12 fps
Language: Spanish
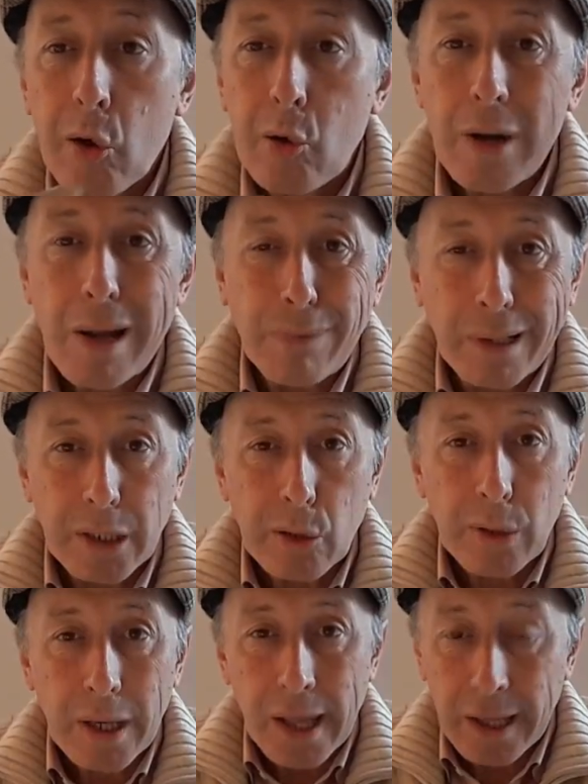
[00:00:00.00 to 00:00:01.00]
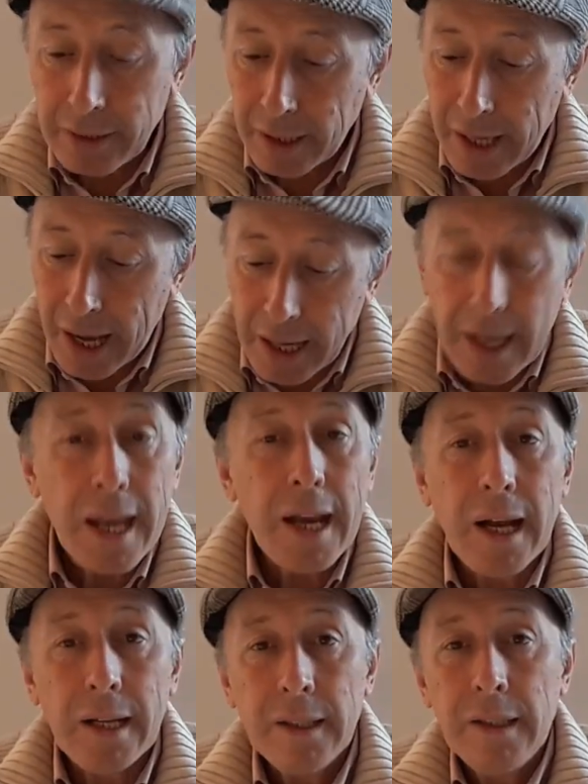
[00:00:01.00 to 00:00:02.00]
con la particularidad que
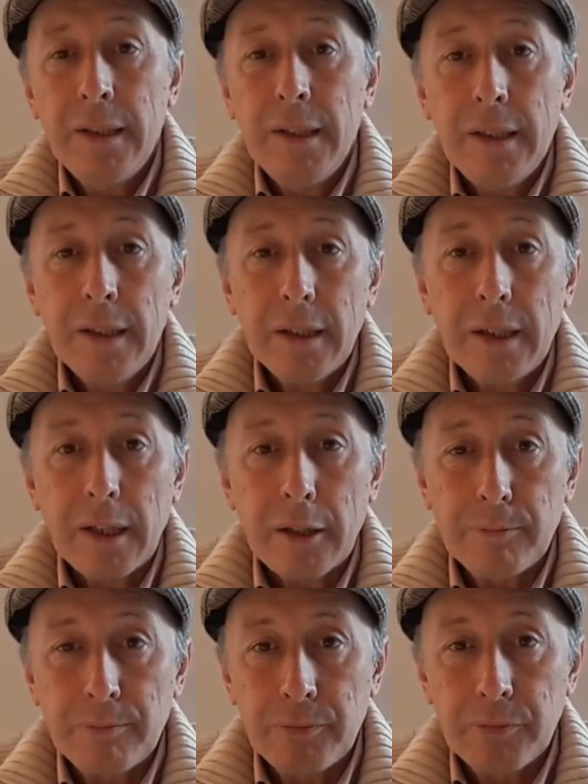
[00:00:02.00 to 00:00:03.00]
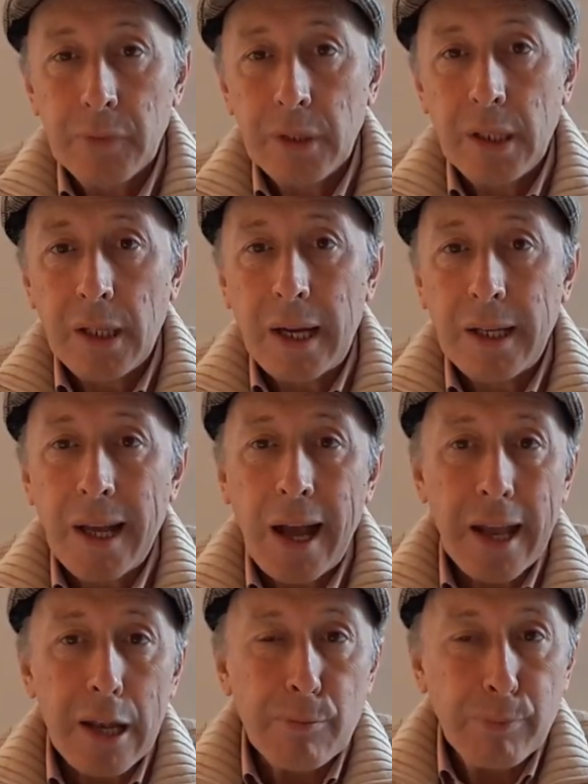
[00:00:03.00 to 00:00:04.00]
agrega, em, eh,
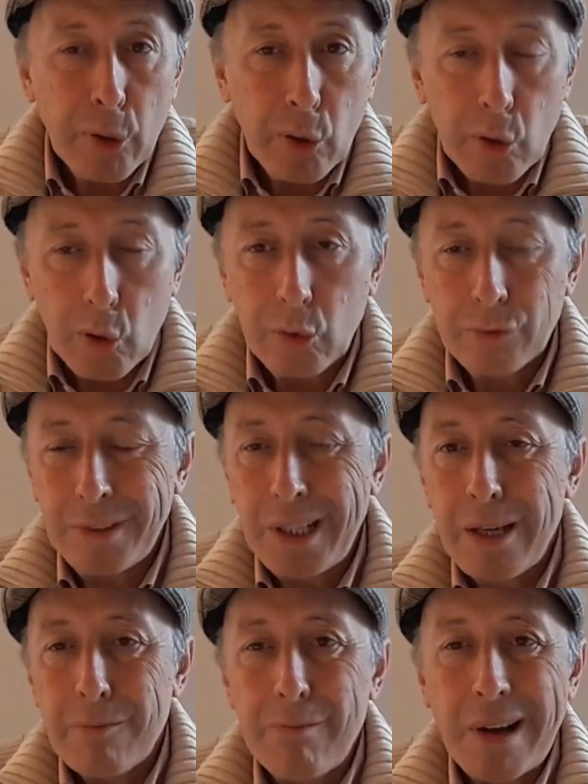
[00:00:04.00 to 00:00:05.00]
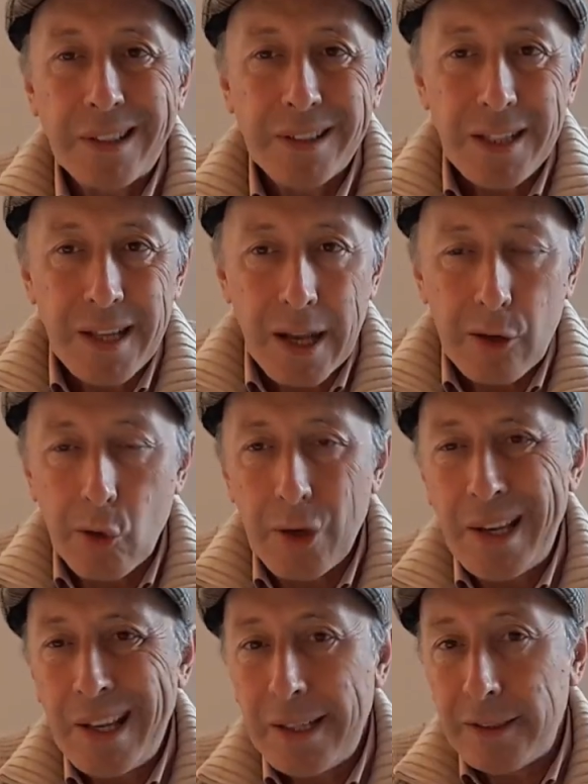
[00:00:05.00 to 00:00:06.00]
agrega el prólogo de Martiñano
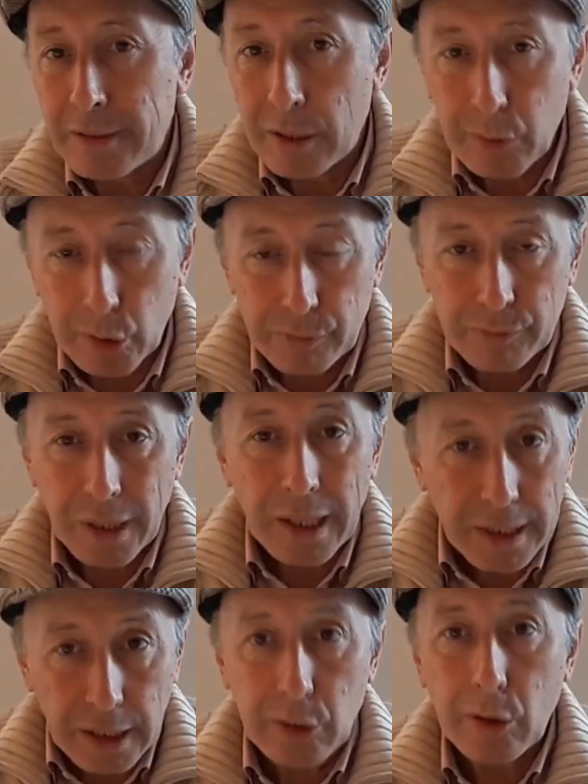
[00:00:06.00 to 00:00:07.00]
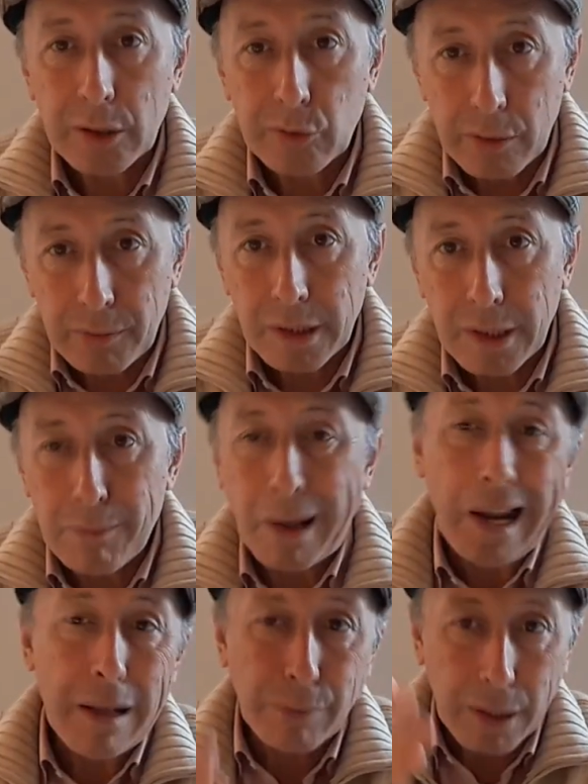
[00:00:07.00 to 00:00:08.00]
Leguizamón, escrito casualmente
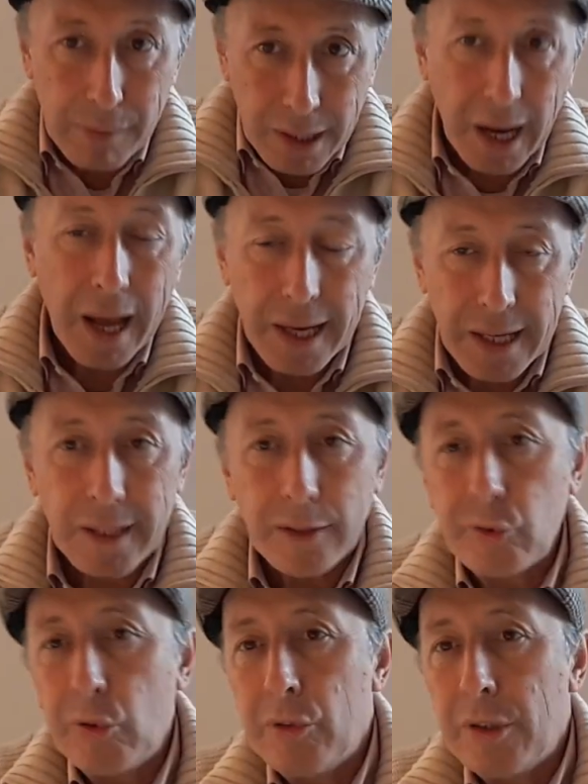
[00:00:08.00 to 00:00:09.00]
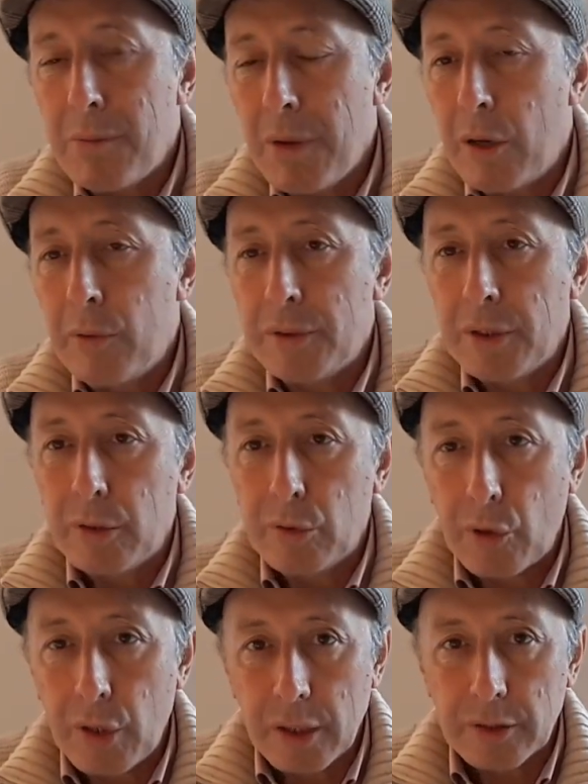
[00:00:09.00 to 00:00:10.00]
para la primera edición de
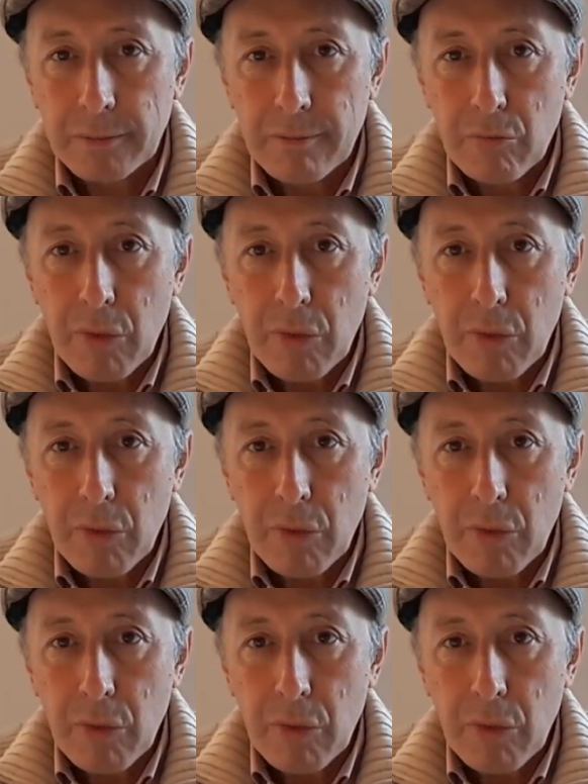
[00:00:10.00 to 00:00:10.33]
1910.